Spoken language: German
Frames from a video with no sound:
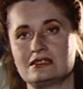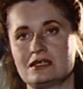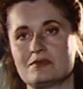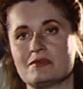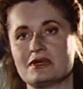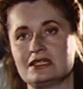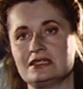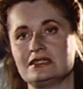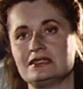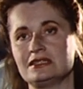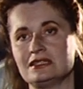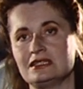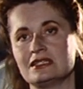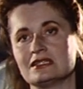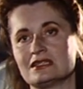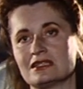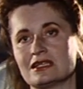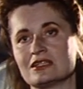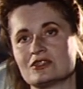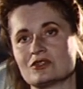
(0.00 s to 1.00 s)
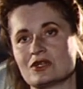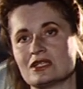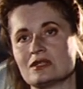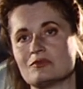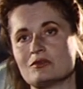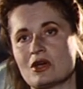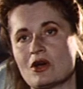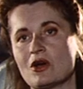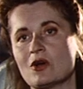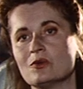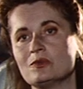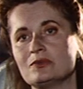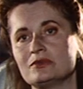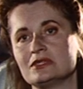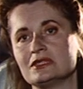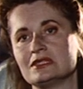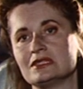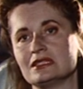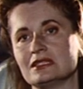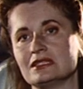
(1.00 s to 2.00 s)
thematisierte, also eine
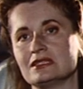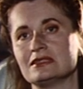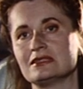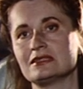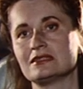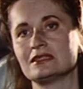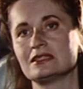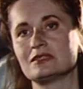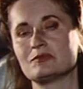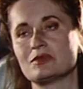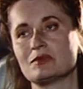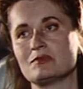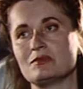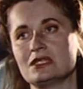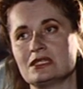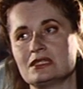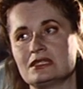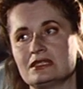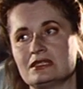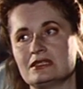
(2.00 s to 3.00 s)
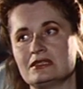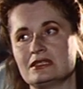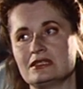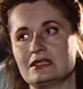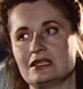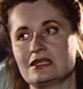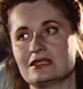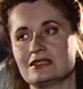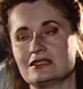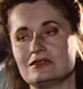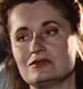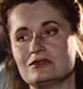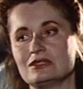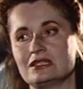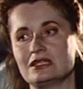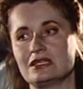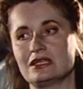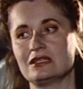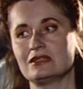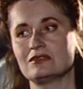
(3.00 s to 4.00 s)
behauptete ist, ist bei mir die, die
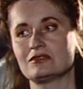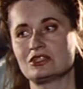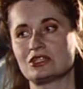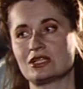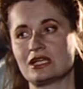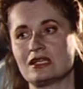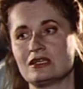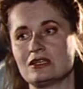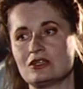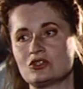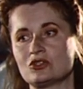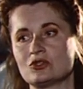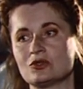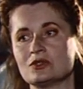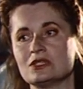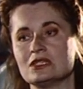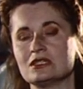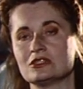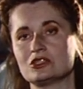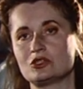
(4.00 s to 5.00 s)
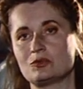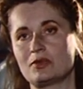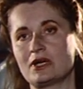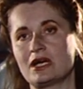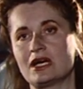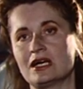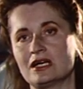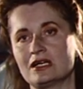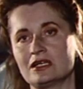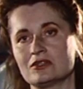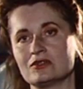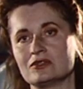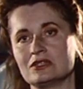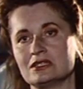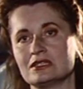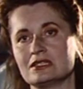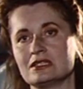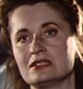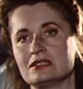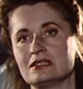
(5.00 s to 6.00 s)
Negativität wahrscheinlich schon in der Sprache und in
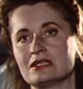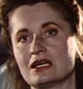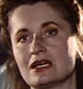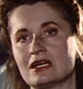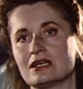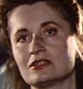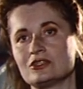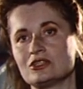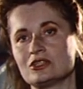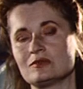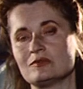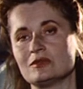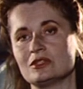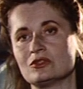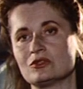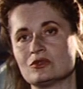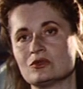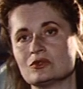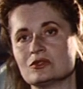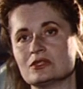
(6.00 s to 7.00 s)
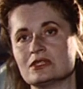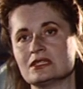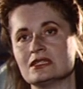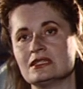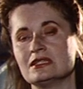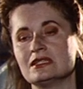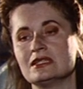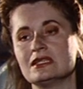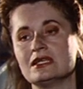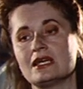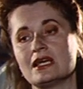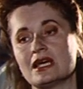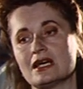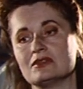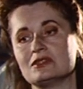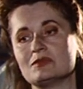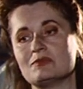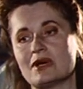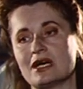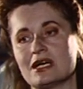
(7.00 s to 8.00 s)
der literarischen Methode. Aber
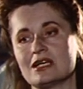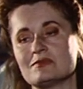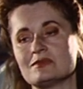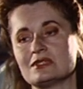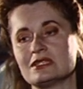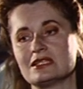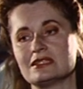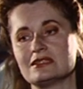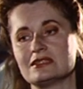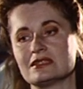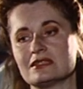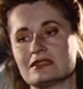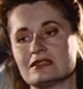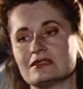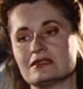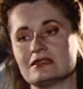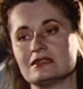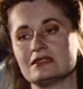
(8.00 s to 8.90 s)
die Bachmann hat ja